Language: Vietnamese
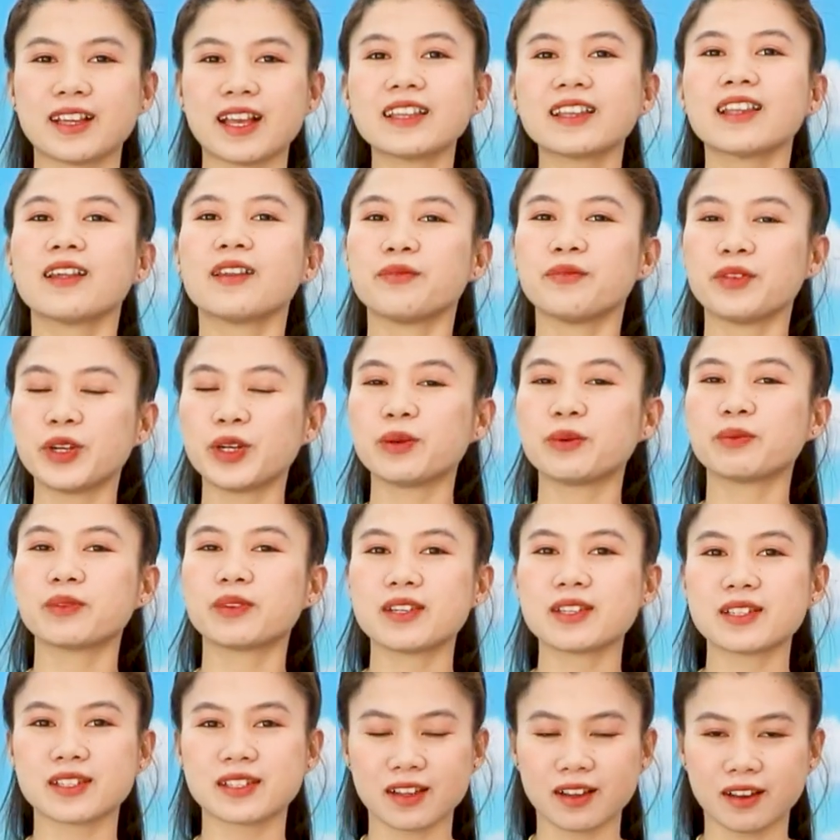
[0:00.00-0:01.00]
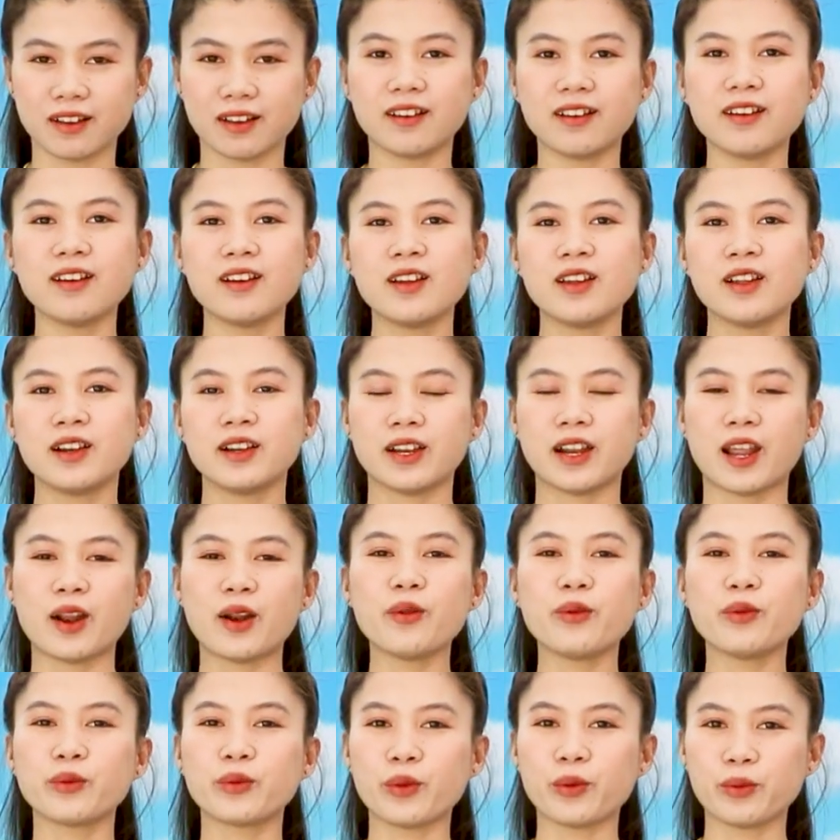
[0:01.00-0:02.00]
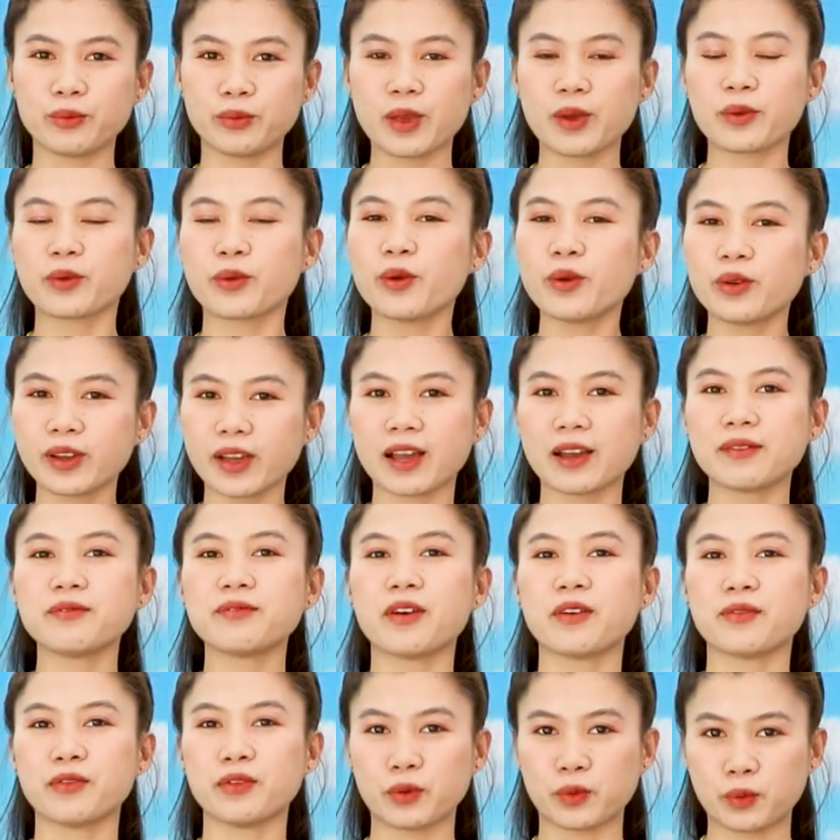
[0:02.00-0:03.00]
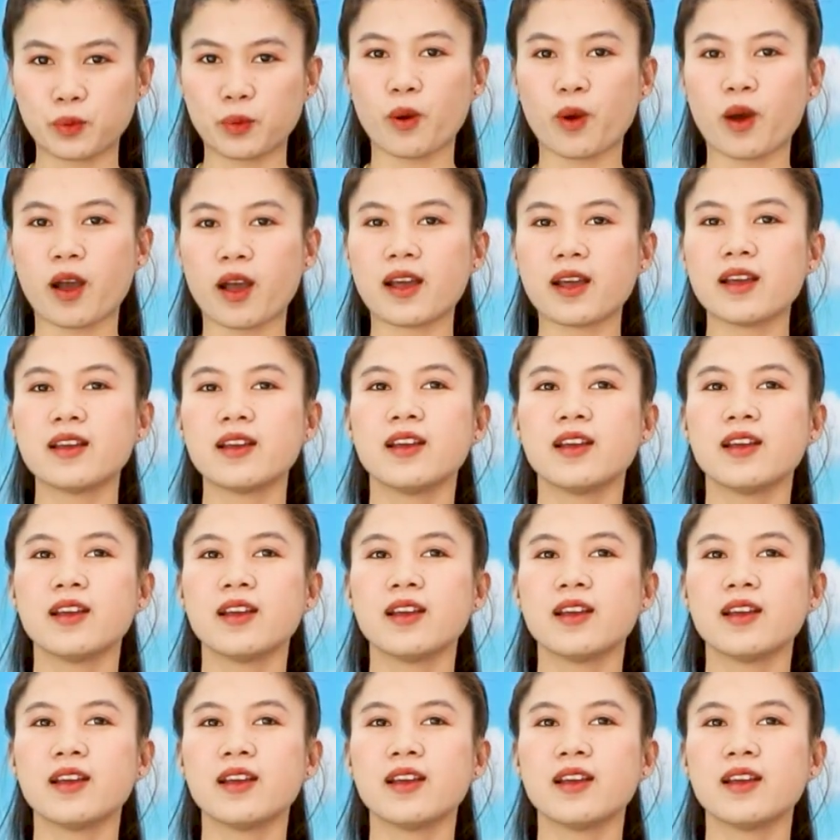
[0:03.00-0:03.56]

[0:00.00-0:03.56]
các thành viên trong cơ sở đã luôn cùng nhau cố gắng và vượt qua